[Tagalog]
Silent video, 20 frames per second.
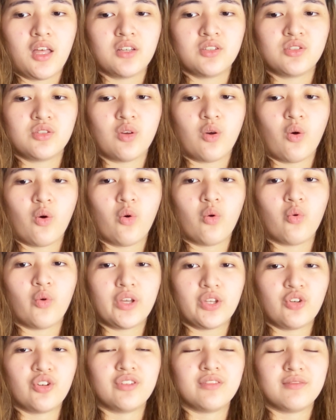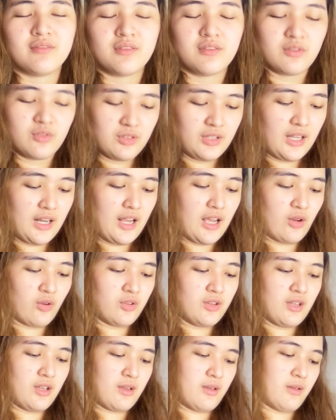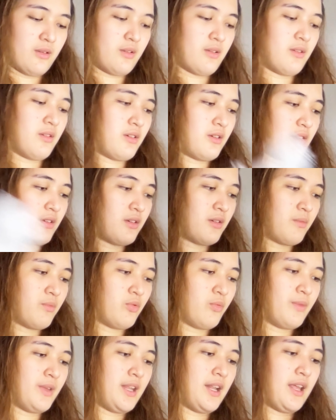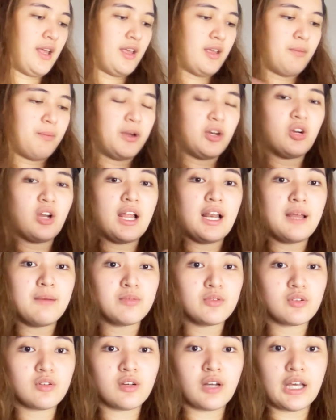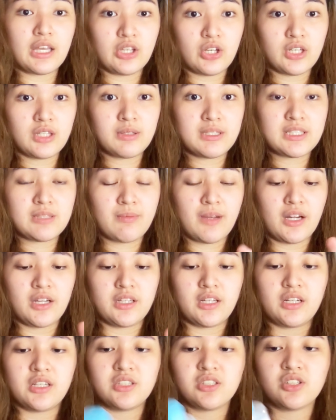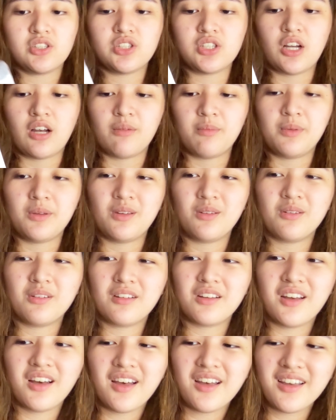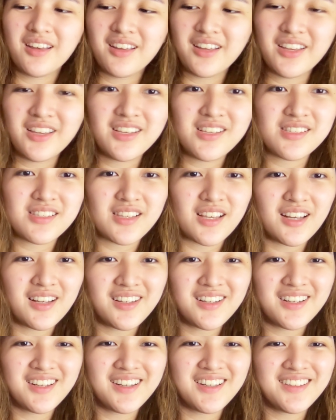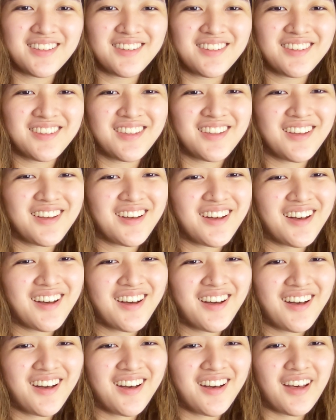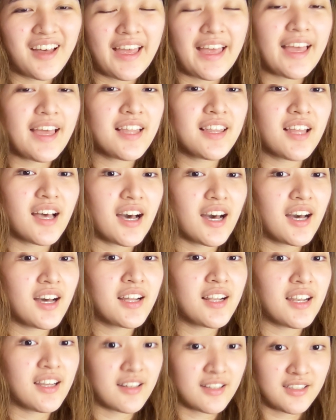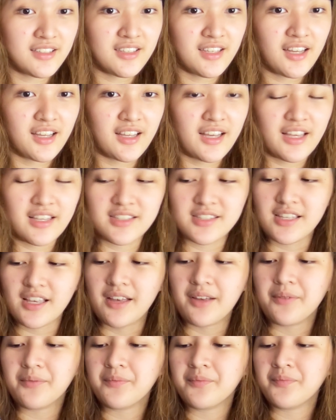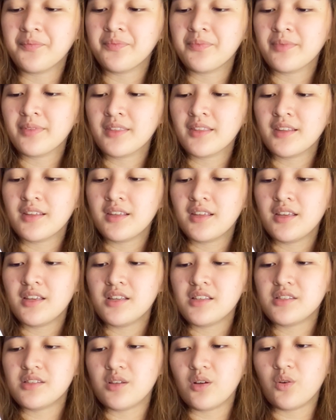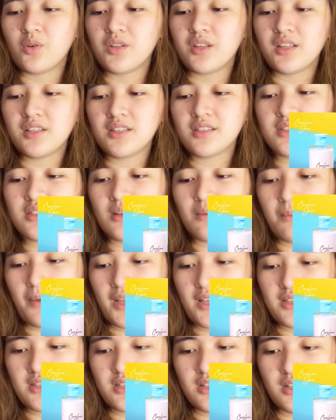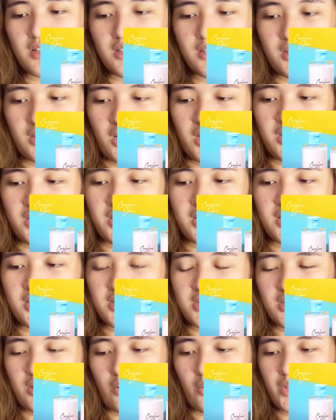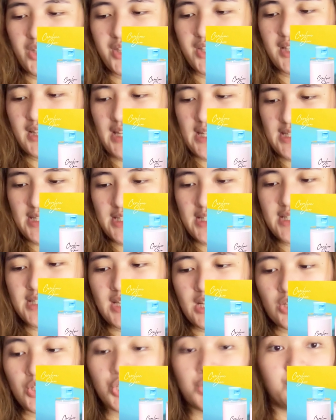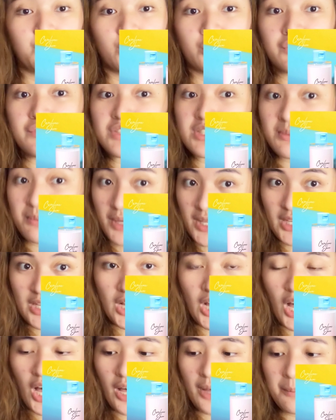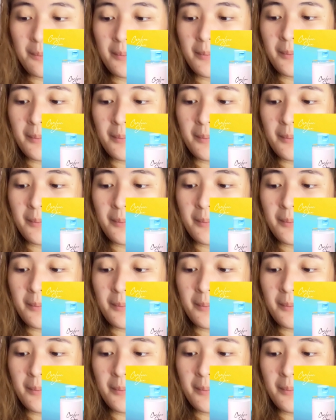So, ayun. Doon na lang ako nag bumili. Pero alam ko ngayon is meron na rin sa Shopee. Guys, ang ganda! And ang laki niya, guys, ha. Ah. So, this is the Micellar Tonic. So, it cleanses and removes makeup.